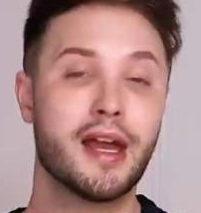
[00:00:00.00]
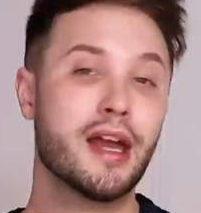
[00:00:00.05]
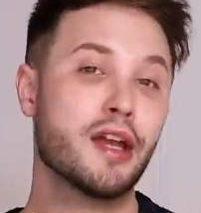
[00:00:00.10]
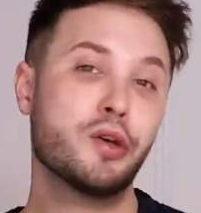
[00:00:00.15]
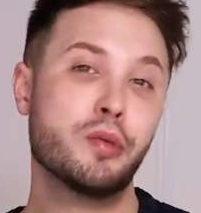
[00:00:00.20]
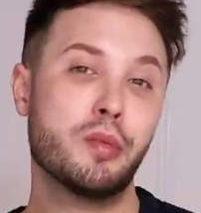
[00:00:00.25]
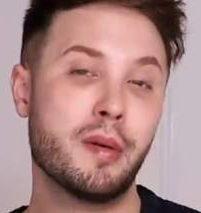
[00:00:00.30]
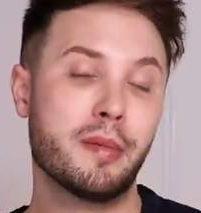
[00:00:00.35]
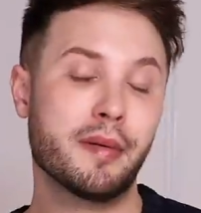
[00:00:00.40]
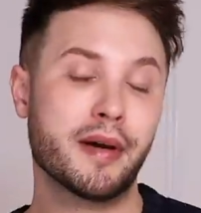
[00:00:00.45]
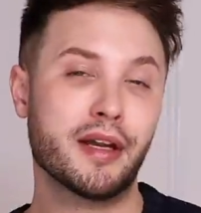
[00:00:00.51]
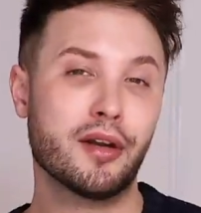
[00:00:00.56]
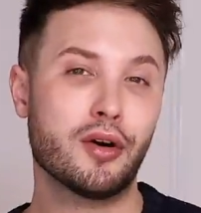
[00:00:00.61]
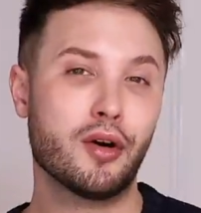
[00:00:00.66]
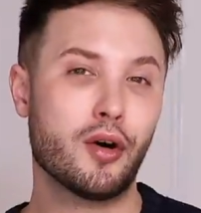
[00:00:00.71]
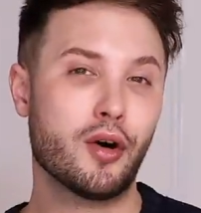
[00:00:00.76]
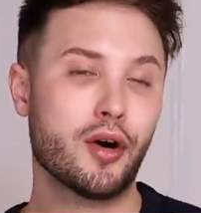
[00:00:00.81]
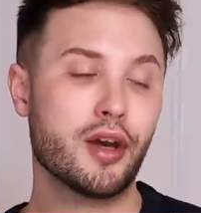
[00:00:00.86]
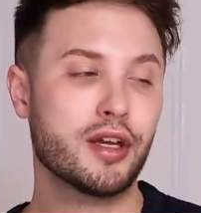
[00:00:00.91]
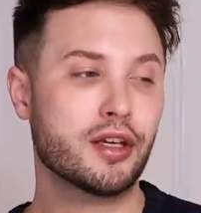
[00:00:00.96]
Ich
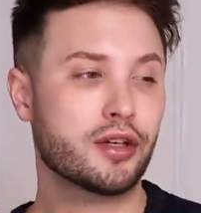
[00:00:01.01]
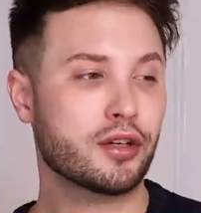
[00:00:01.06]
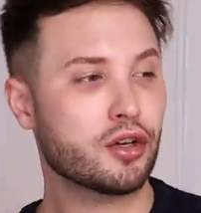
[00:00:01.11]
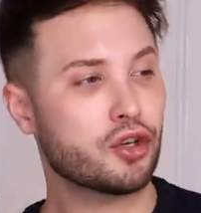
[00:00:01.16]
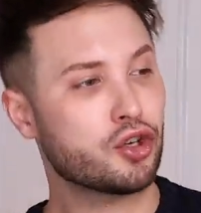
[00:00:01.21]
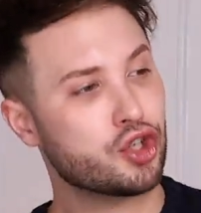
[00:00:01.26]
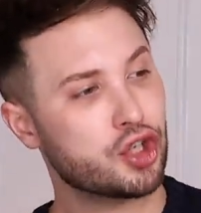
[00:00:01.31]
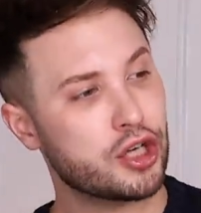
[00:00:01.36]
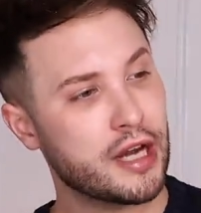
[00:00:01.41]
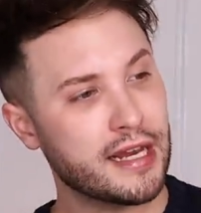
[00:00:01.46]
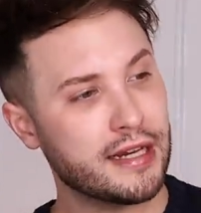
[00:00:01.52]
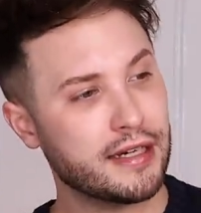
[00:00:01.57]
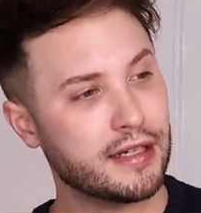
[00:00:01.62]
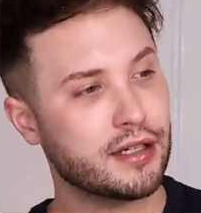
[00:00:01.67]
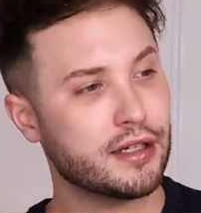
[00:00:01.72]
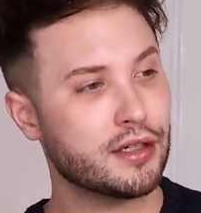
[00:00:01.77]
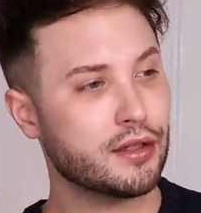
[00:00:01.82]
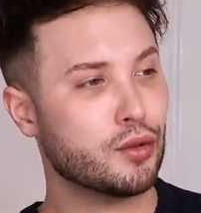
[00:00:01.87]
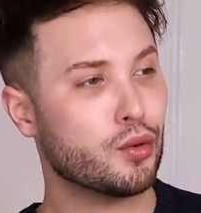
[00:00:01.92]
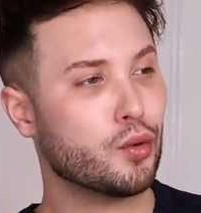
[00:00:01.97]
überbringe euch
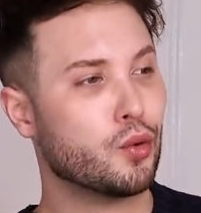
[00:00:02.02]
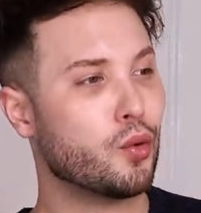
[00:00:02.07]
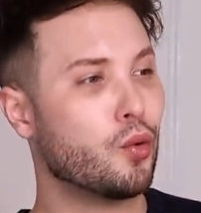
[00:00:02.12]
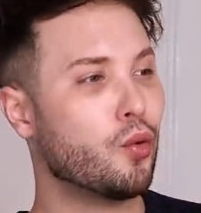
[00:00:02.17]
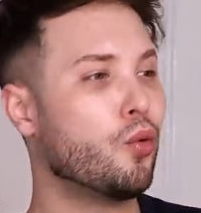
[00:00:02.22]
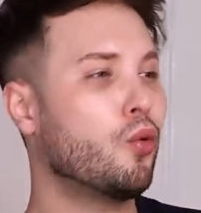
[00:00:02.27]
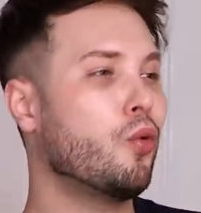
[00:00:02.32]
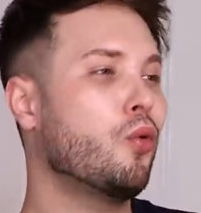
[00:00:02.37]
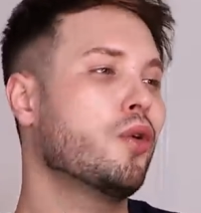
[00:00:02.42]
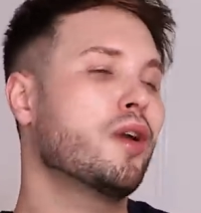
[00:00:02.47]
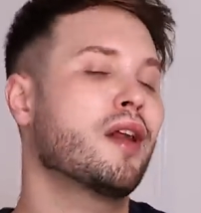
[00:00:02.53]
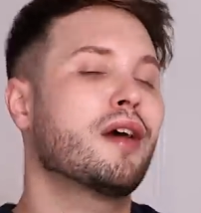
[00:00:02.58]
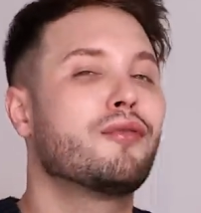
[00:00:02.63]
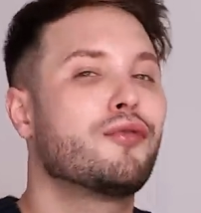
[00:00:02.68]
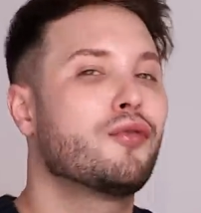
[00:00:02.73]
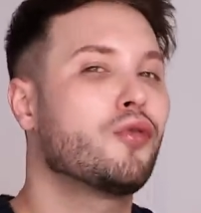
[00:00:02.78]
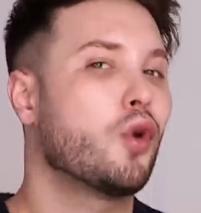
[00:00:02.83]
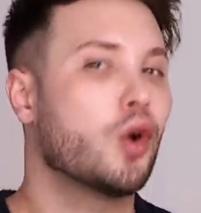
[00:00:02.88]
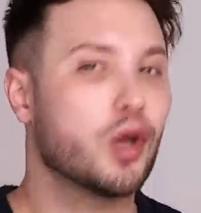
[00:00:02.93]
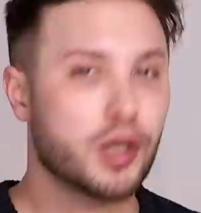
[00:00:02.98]
schlechte oder
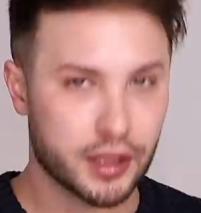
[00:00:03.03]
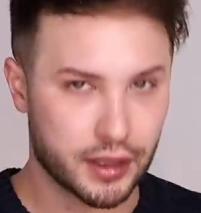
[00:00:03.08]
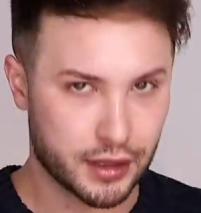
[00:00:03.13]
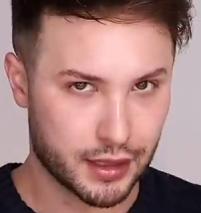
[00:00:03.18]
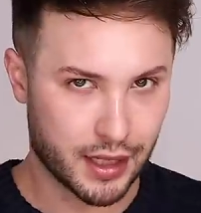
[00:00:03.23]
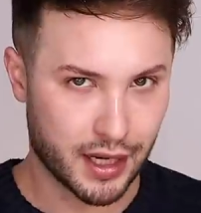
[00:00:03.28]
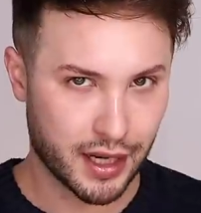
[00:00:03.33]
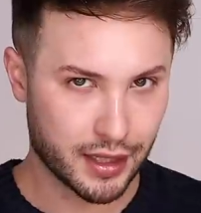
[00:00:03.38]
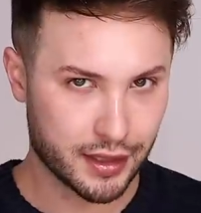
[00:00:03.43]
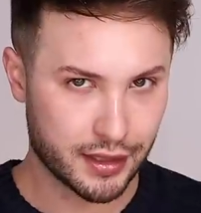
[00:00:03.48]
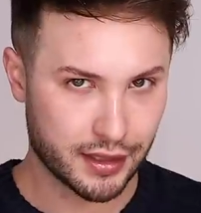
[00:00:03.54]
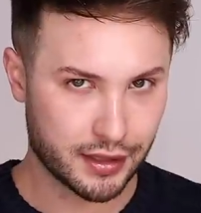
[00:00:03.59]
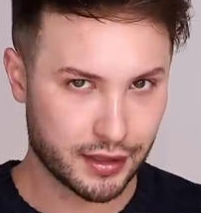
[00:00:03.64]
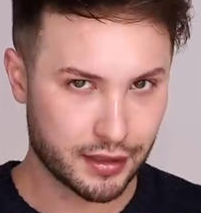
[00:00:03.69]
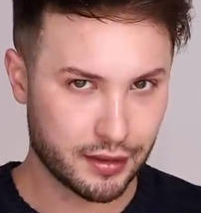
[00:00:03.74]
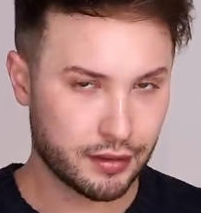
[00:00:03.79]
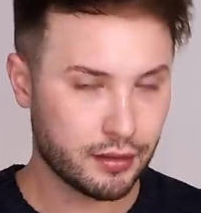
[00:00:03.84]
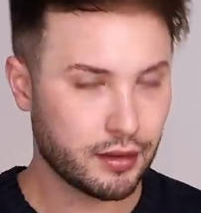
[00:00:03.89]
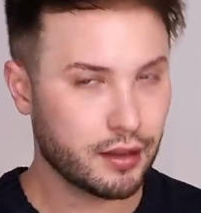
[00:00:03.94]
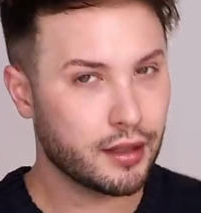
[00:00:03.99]
freudige
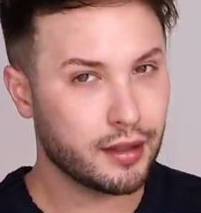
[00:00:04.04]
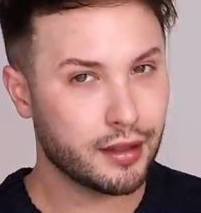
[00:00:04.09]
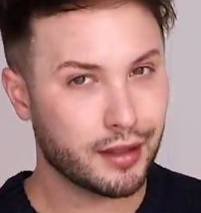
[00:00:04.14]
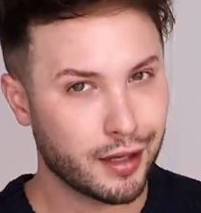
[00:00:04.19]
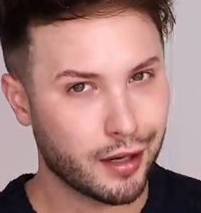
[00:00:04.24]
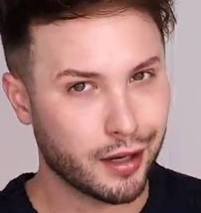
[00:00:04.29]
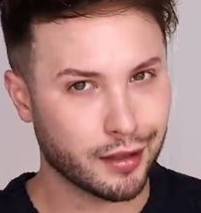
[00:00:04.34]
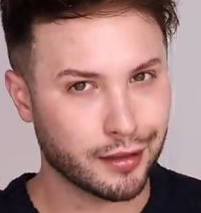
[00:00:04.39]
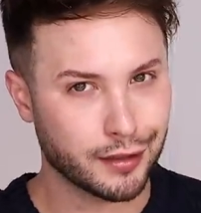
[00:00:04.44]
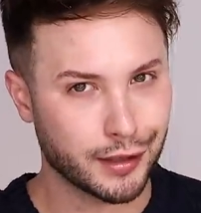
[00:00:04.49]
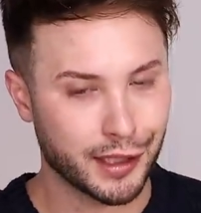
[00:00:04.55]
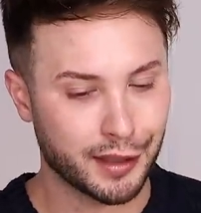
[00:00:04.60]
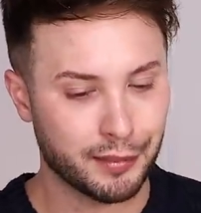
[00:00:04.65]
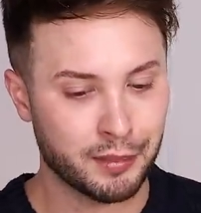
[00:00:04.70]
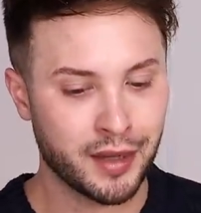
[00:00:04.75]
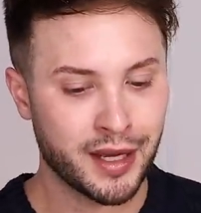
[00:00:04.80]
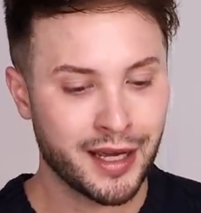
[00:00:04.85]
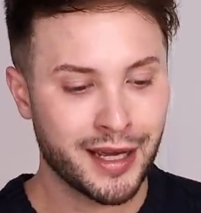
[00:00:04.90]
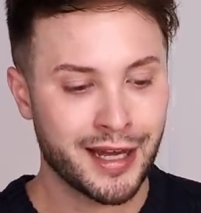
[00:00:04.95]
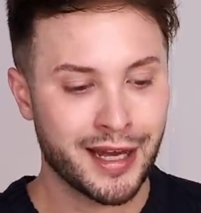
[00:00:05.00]
Nachrichten, je nachdem.